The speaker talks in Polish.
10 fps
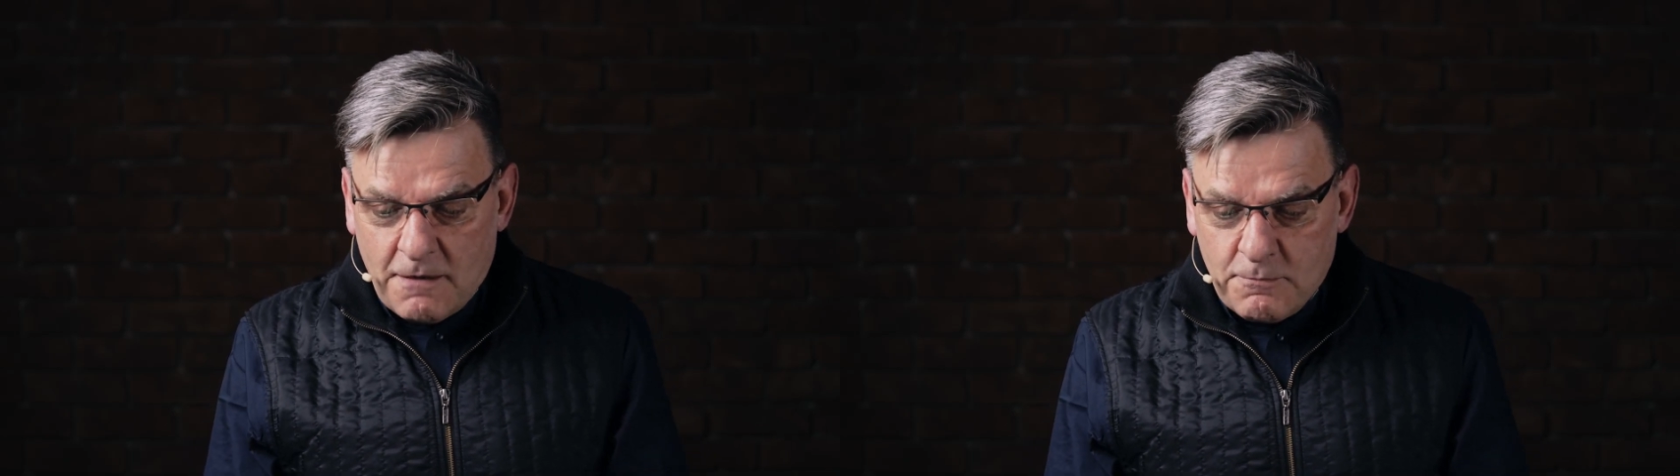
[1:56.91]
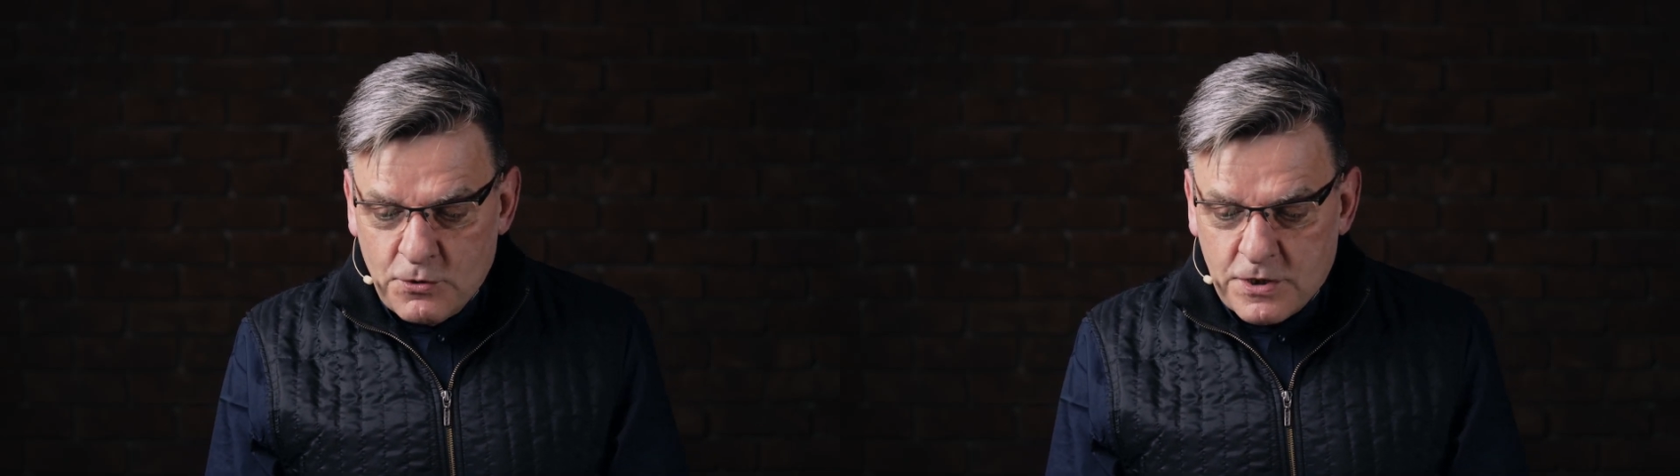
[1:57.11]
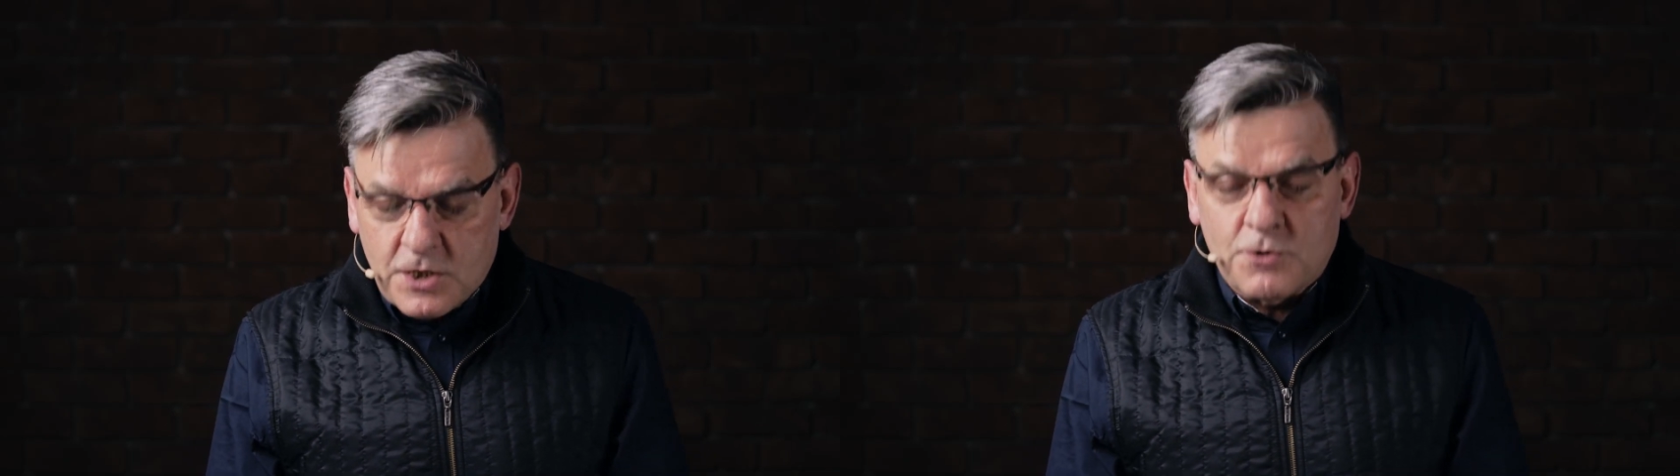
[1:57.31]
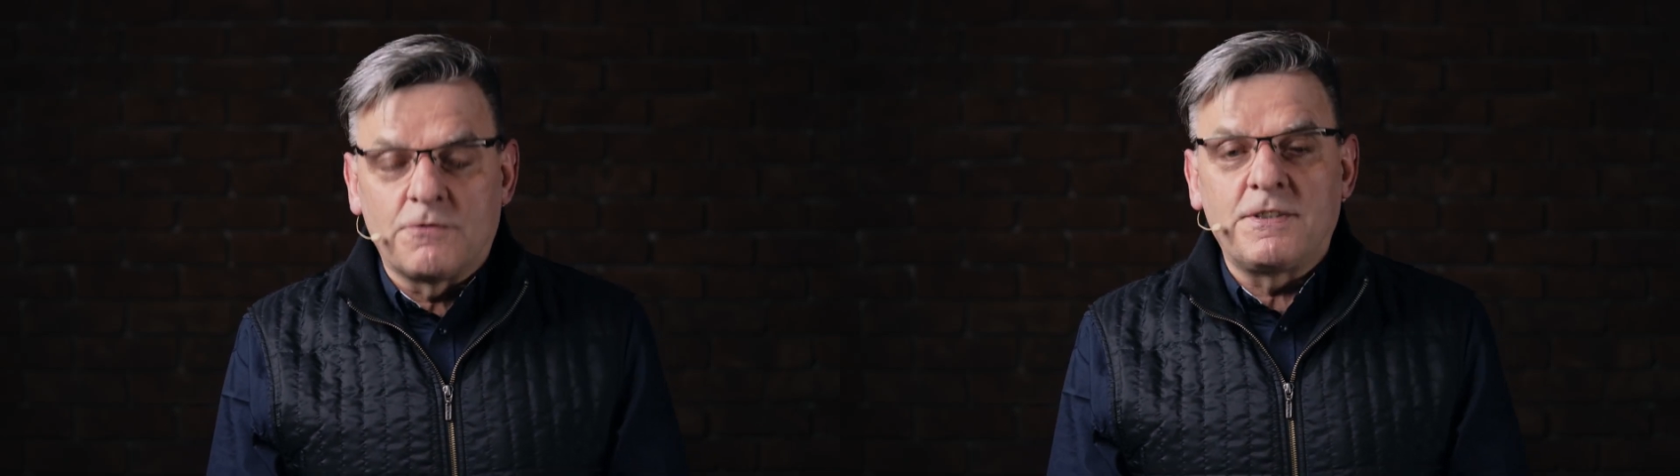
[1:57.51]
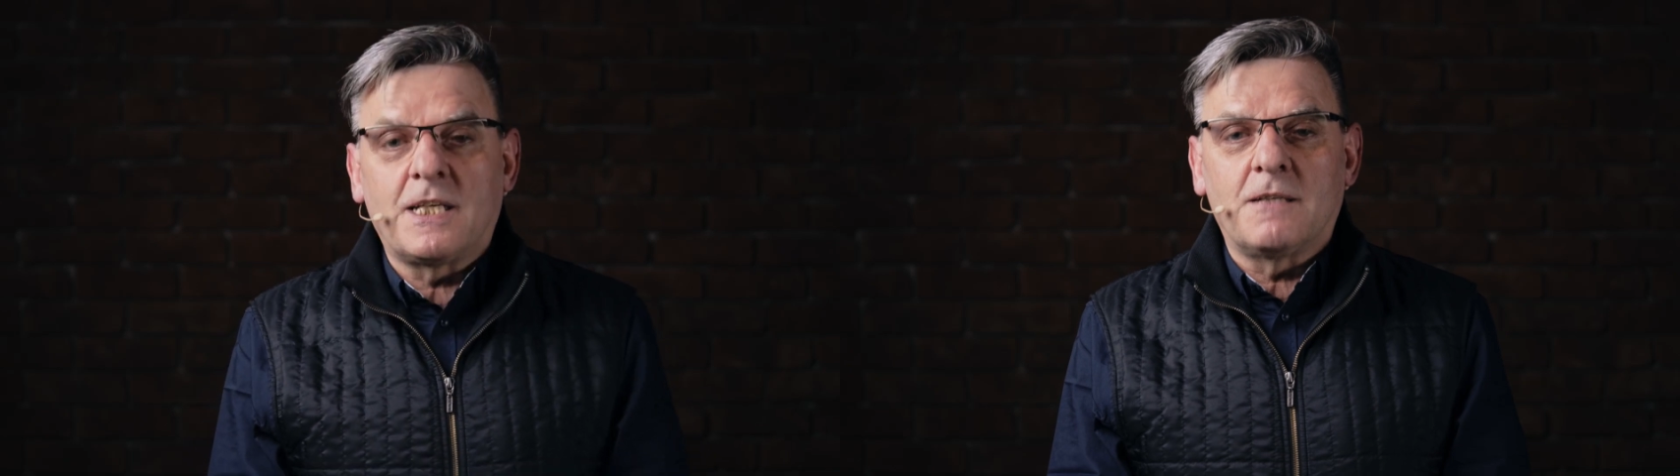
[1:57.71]
Bóg z
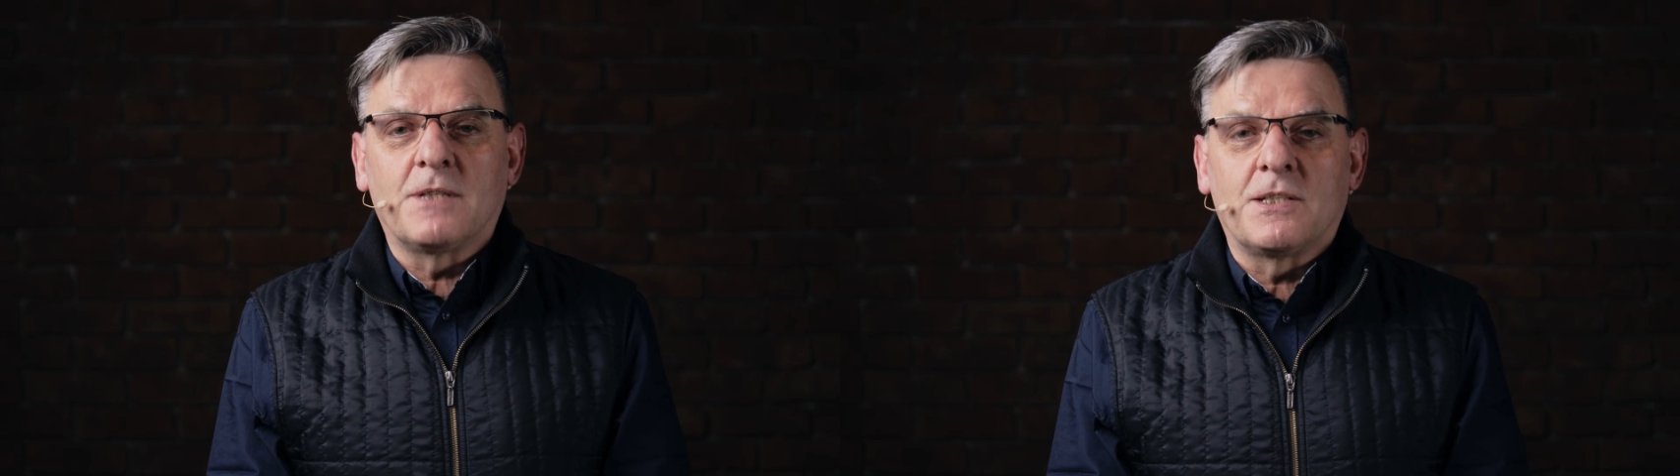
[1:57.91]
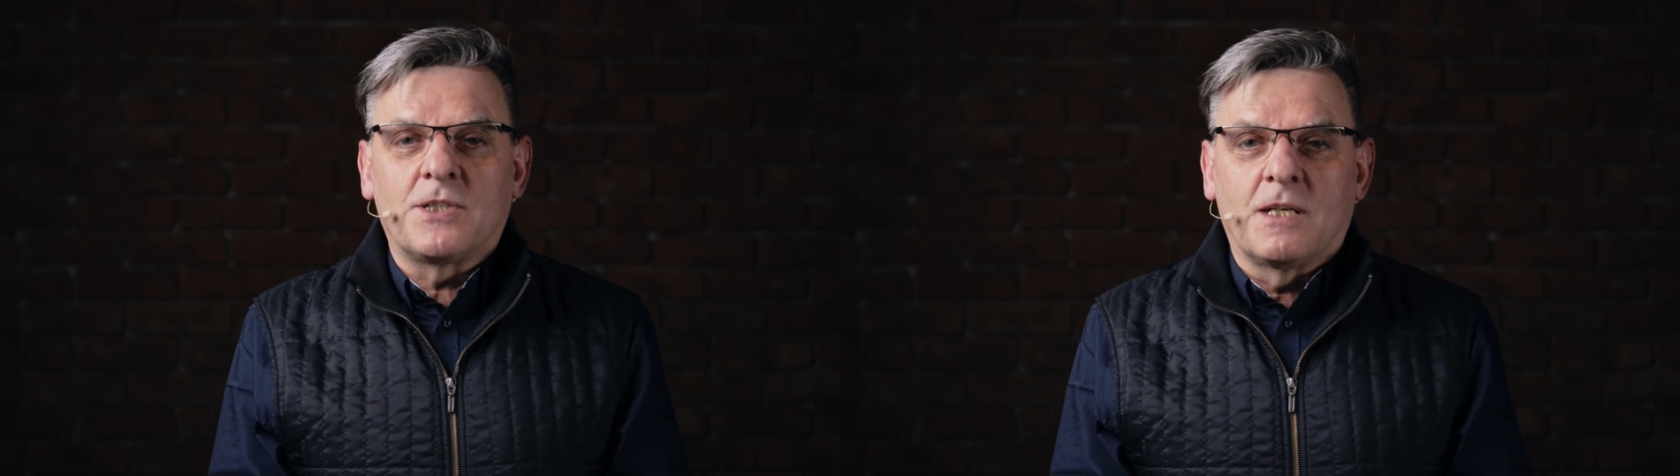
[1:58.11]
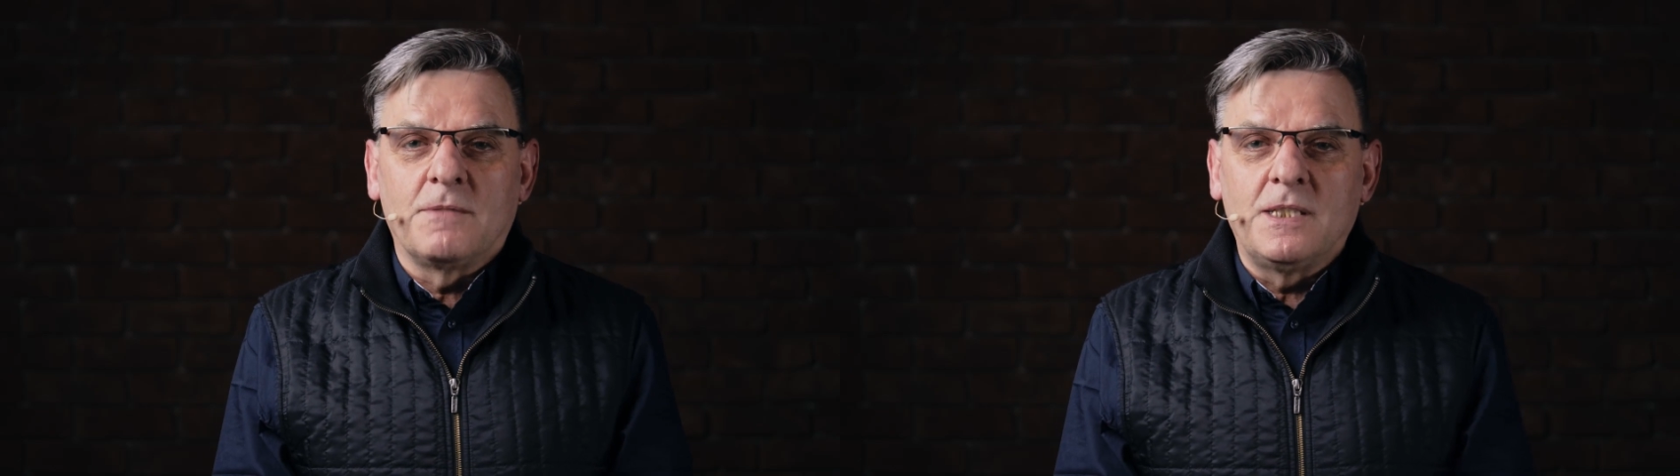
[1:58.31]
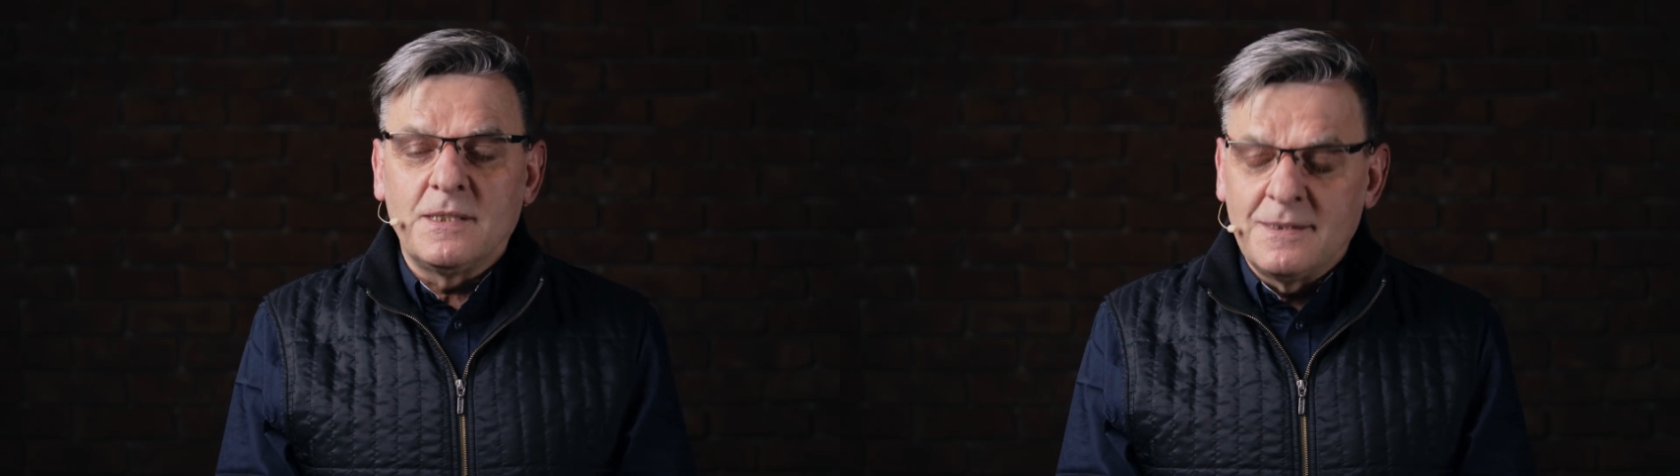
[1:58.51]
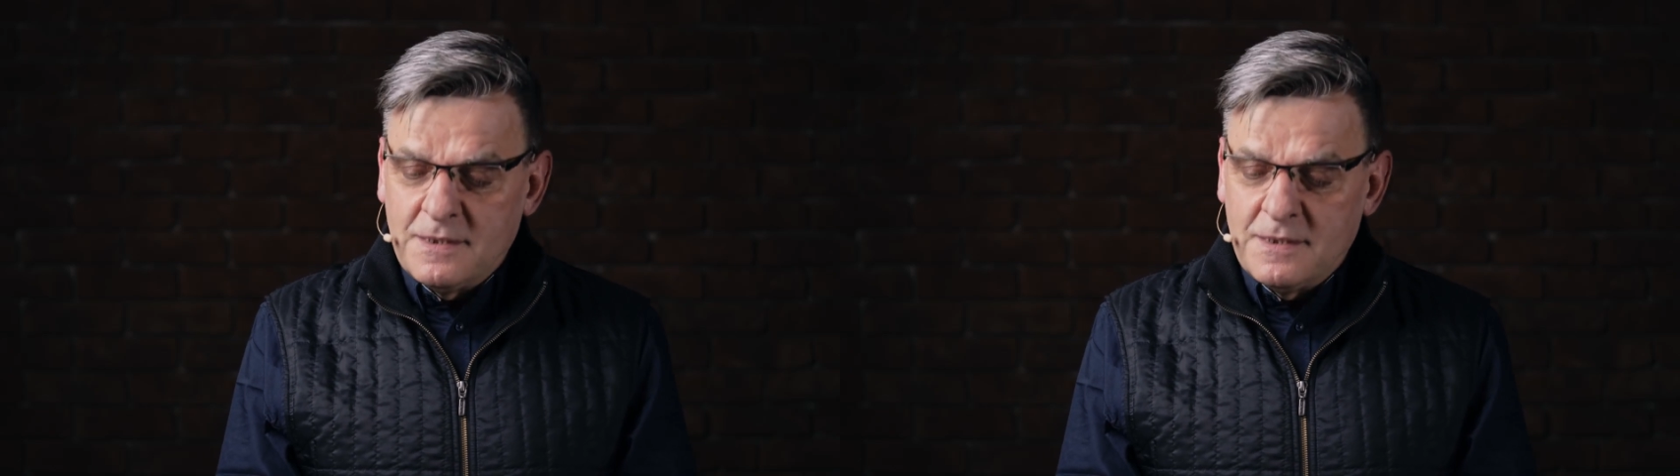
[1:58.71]
człowiekiem na ziemi?